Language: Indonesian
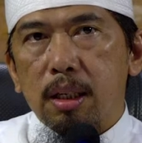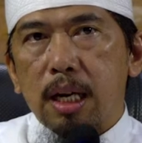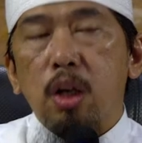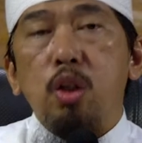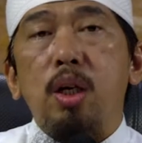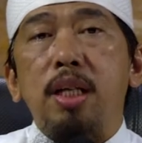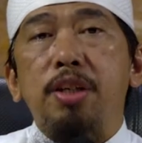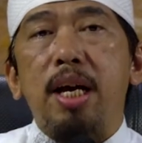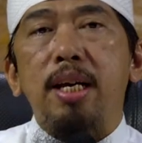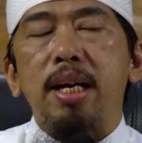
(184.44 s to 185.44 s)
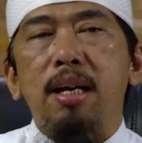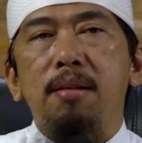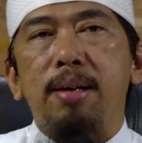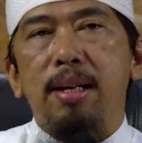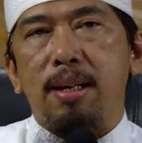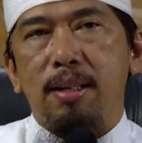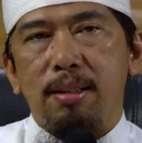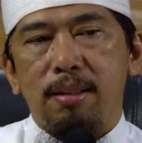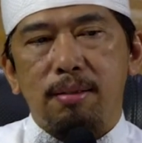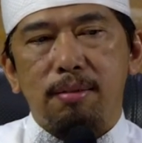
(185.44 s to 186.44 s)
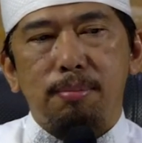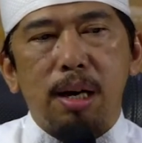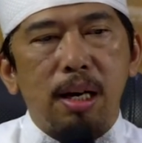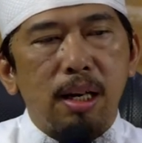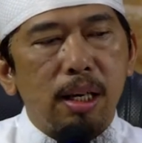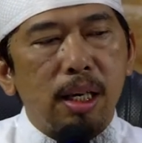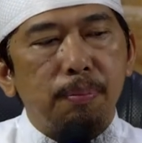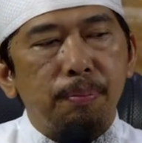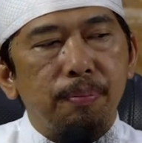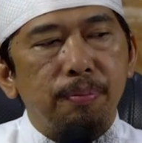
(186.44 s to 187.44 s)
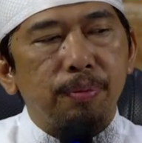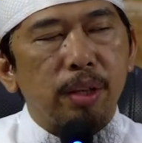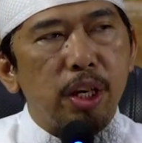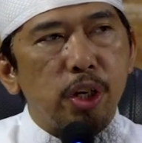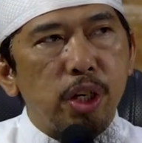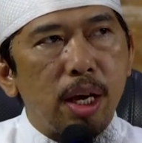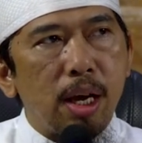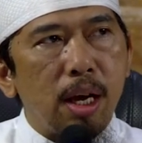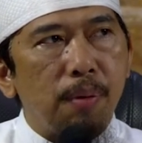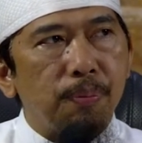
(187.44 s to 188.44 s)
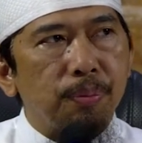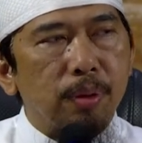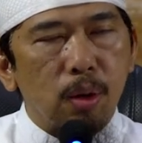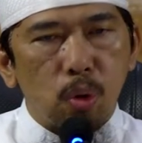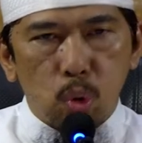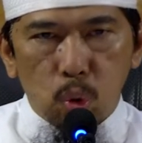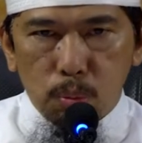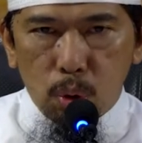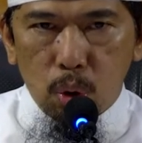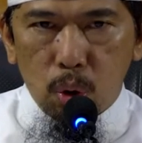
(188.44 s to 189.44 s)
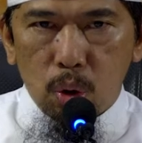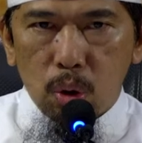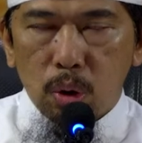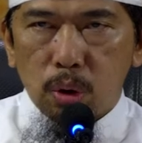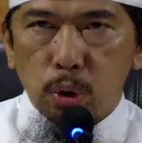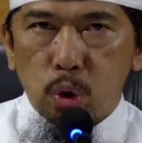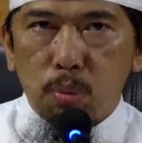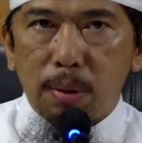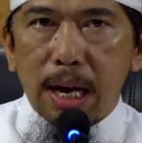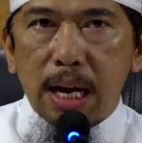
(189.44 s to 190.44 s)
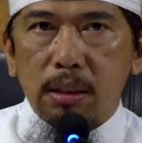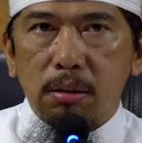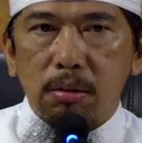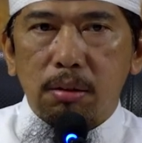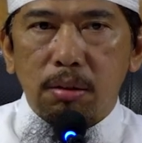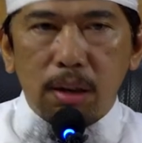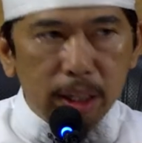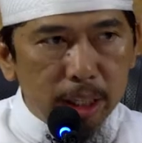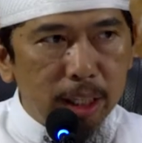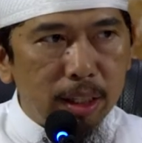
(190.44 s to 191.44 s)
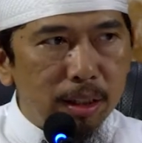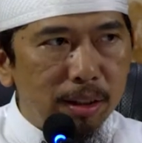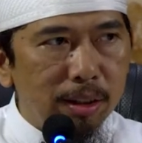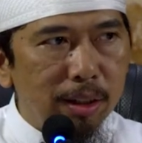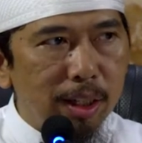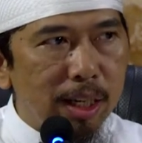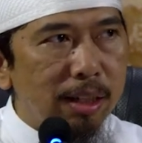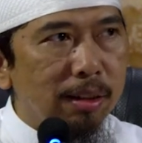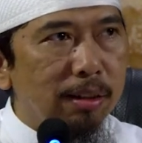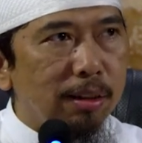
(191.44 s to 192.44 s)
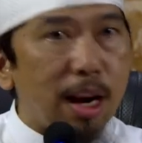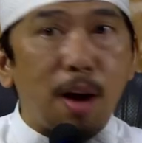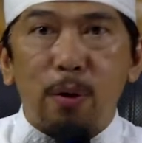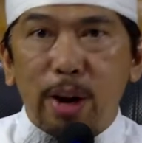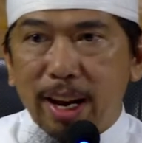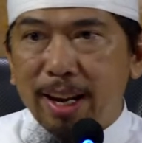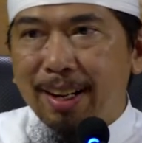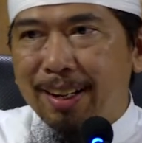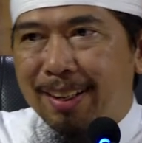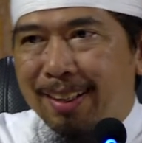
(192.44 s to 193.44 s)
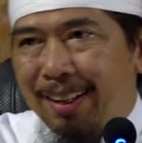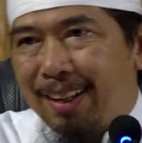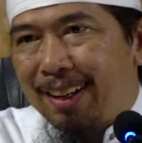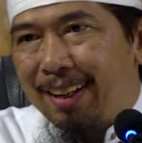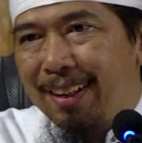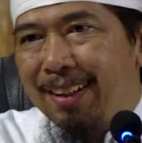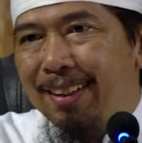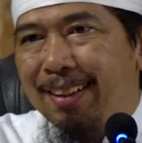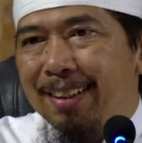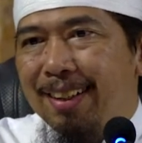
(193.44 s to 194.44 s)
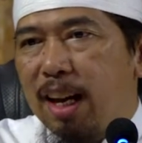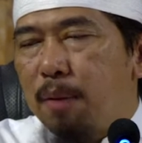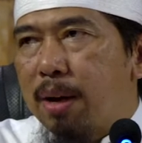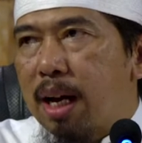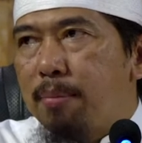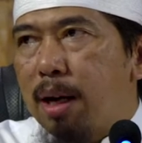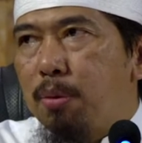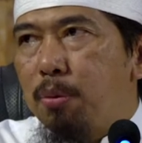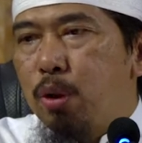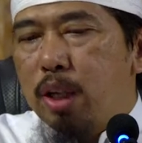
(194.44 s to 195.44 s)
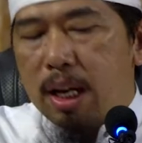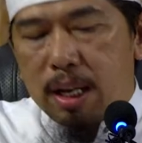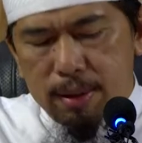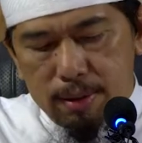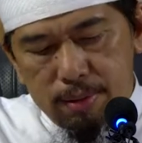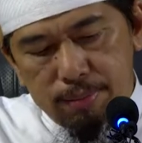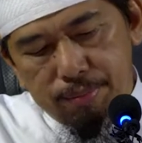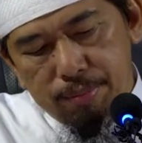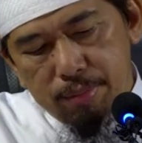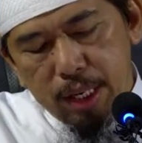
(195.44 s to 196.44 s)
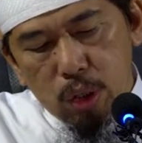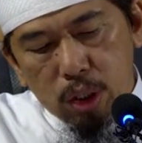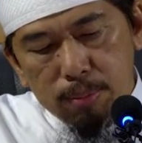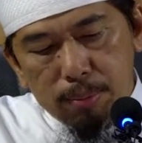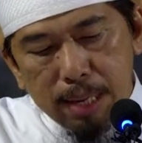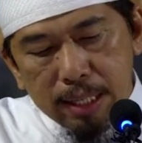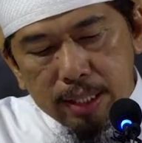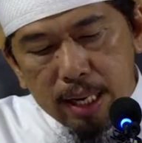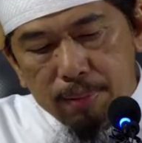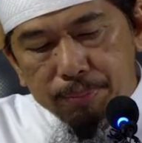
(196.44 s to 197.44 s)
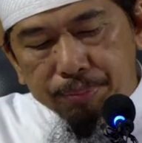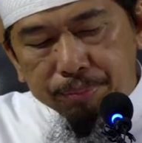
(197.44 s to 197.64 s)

kalau sholat jahriyah gimana maghrib isya subuh jumat id ini kan traweh, ya apakah makmum juga ikut membaca